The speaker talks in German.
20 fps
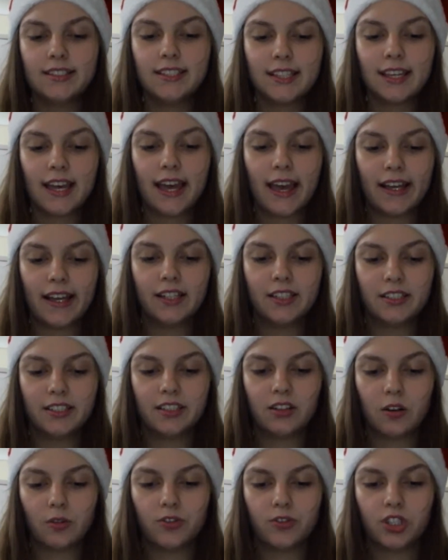Dicke
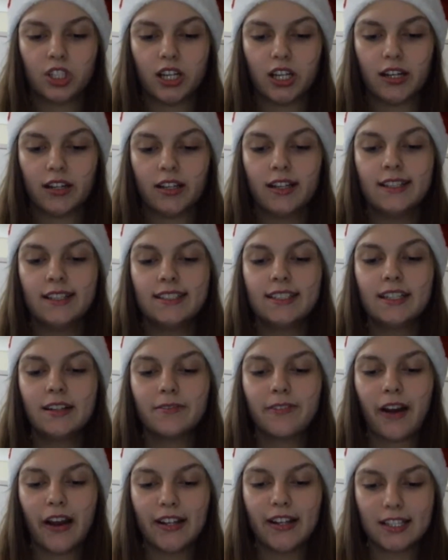Engelchen auf Skiern,
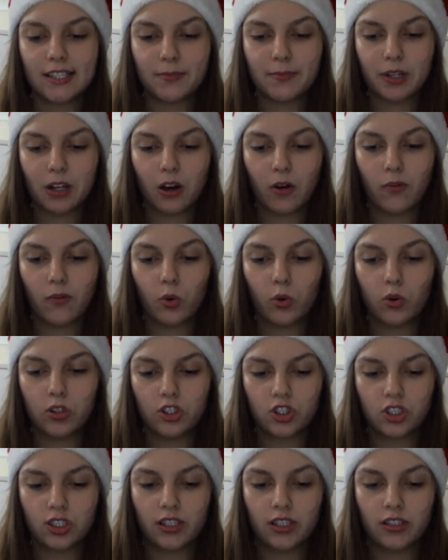dicke Weihnachtsmänner auf
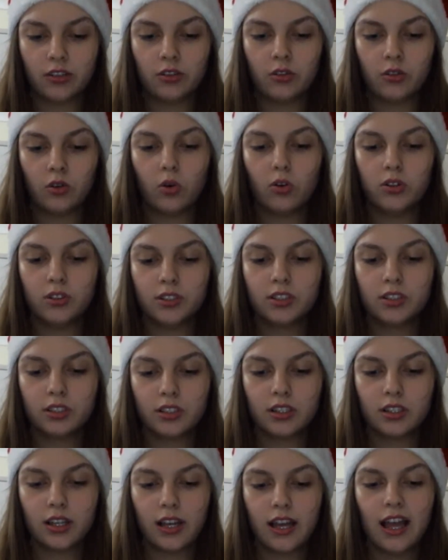Rodelschlitten und
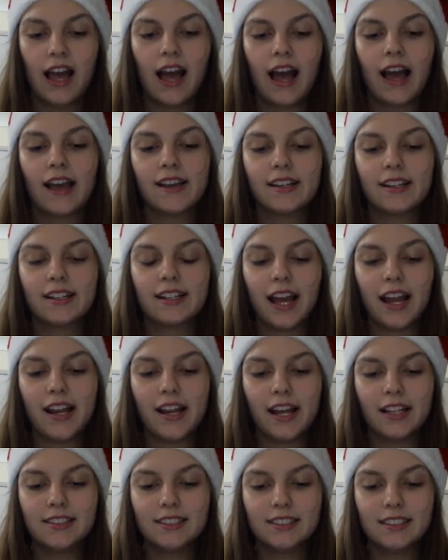ein
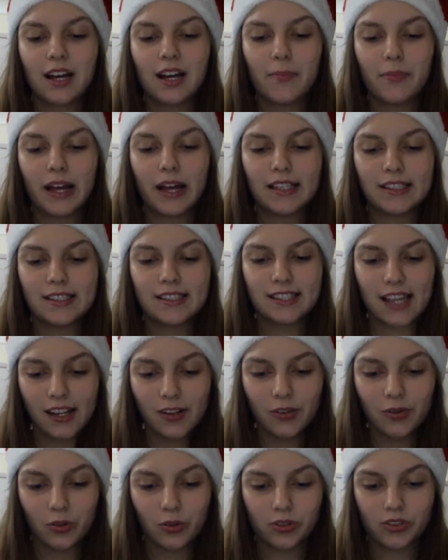kleiner dicker
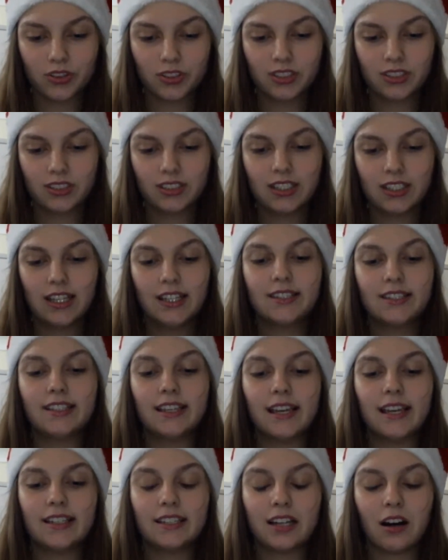Bernsennenhund.
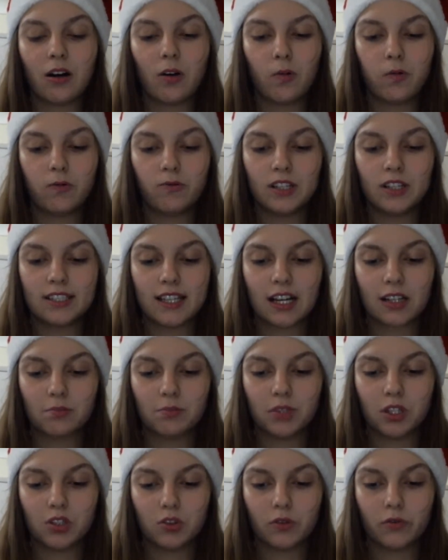Den kaufen wir,
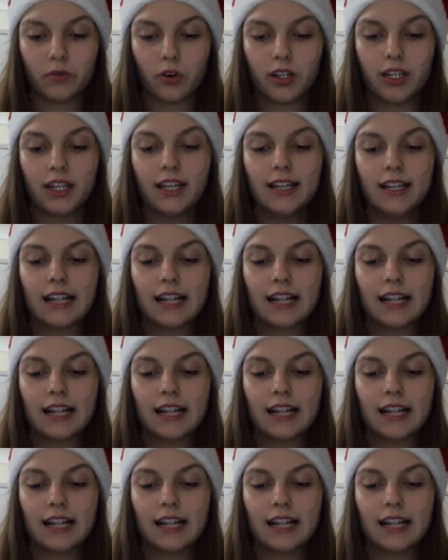sagten wir sofort.